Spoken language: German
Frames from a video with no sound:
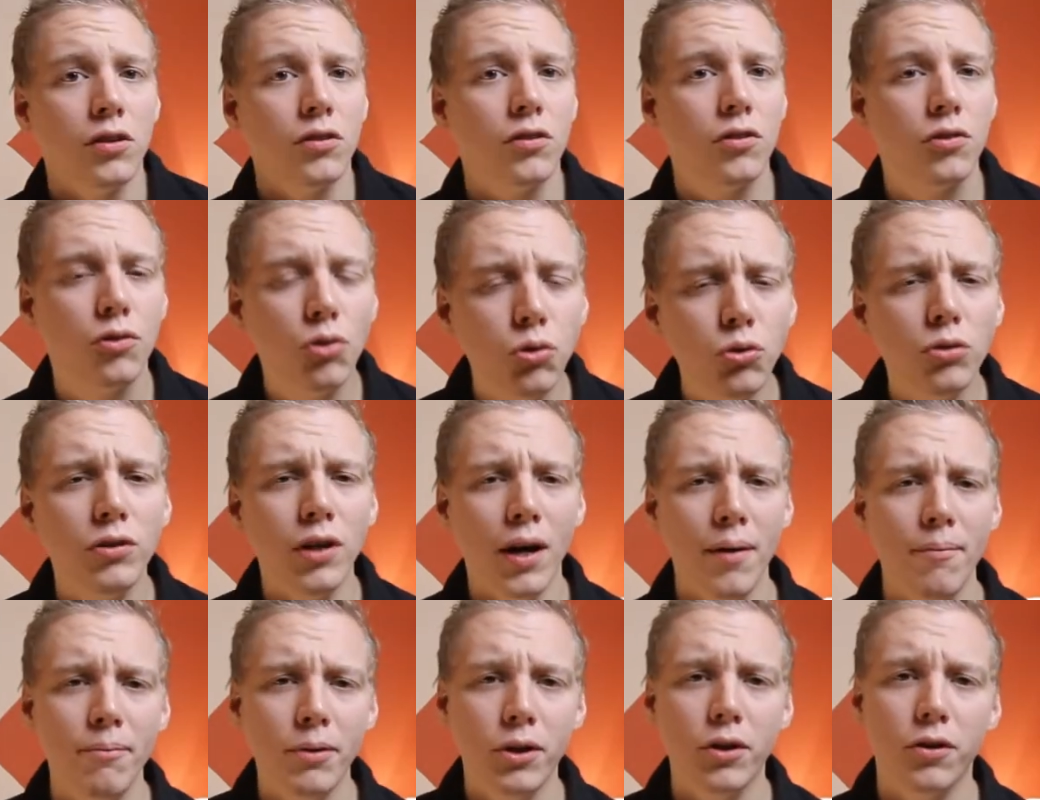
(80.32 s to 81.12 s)
Zu
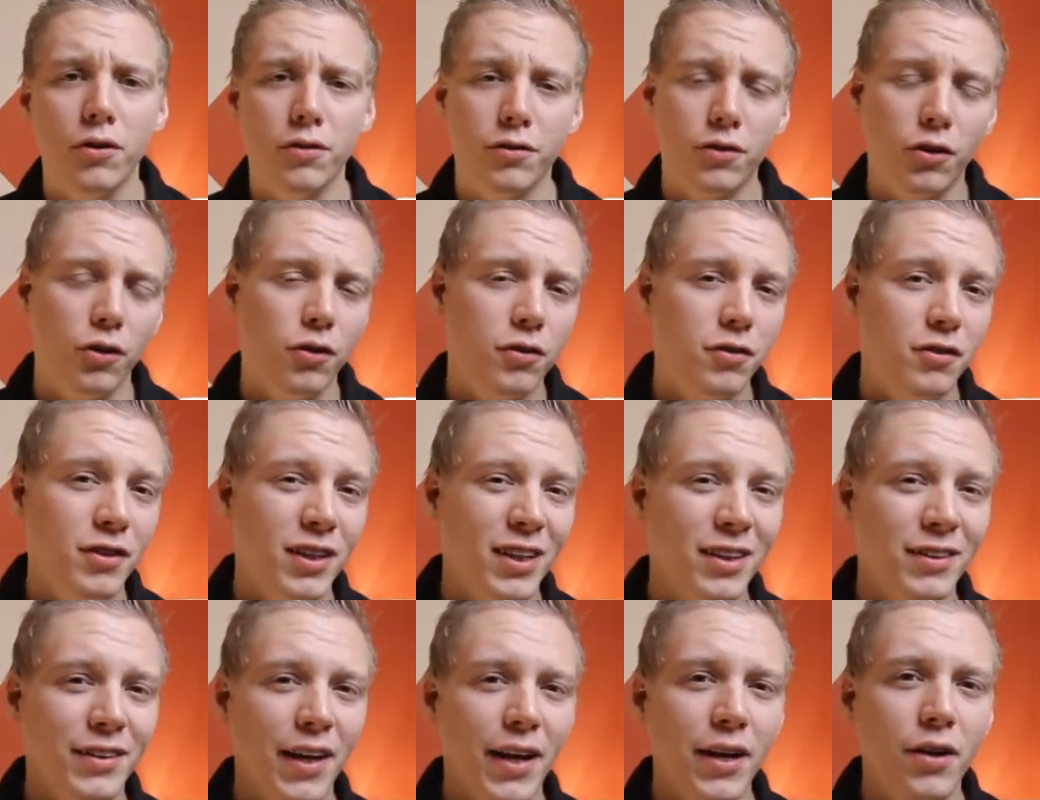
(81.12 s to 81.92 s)
Dumbledores größten
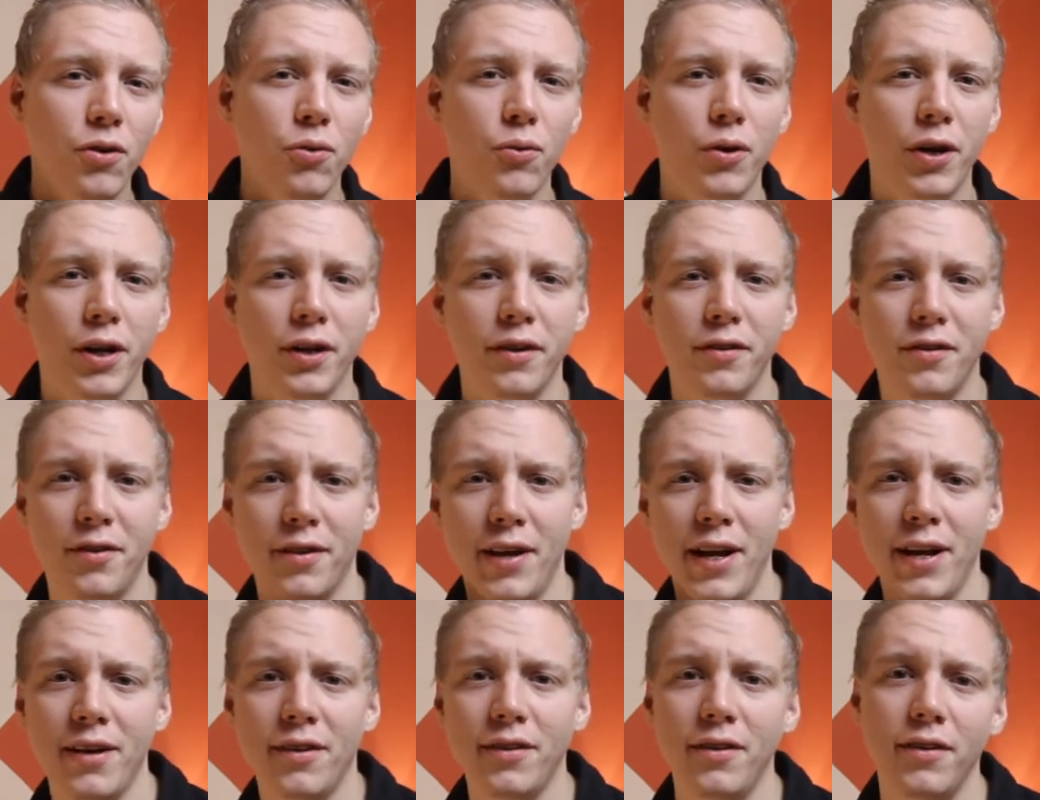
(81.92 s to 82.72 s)
Entdeckungen
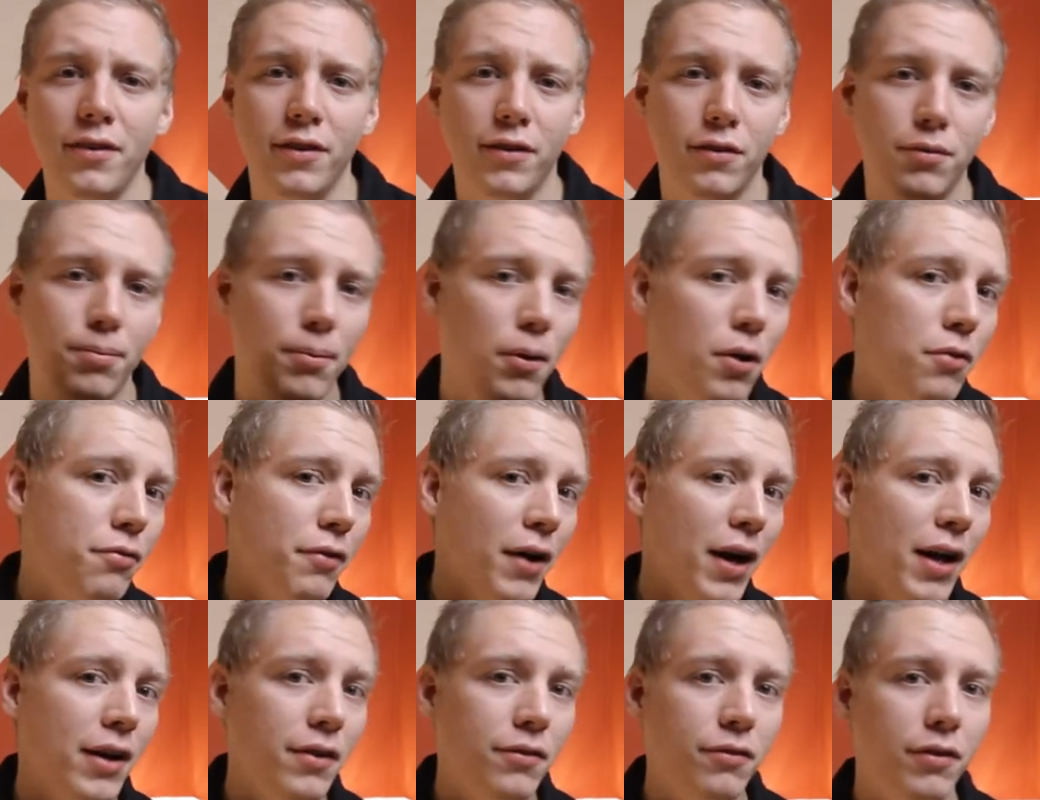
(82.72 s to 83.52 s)
zählten die zwölf
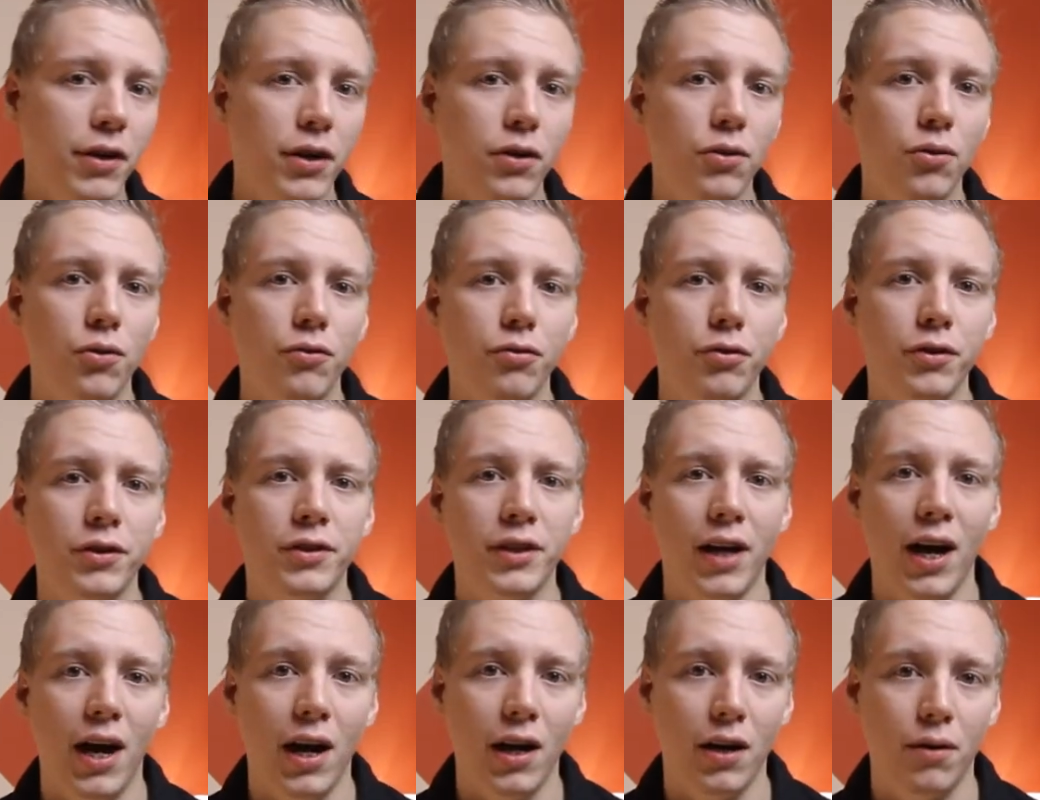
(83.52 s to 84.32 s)
Anwendungen für
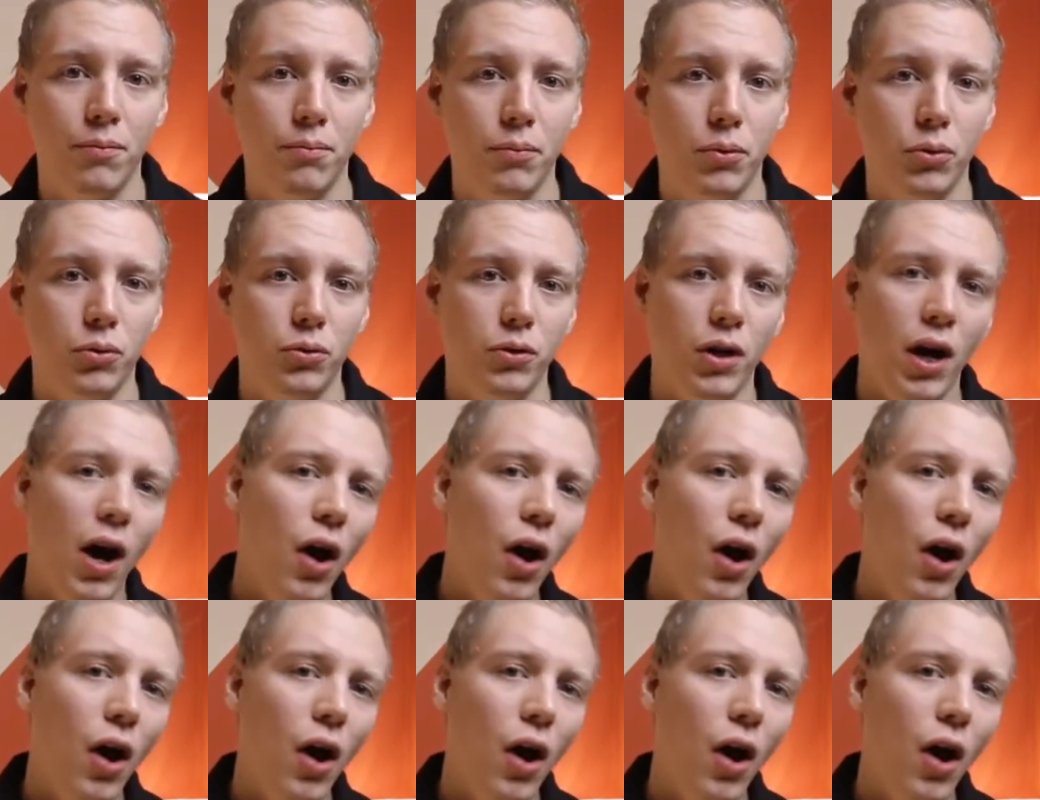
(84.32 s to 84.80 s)
Drachenblut.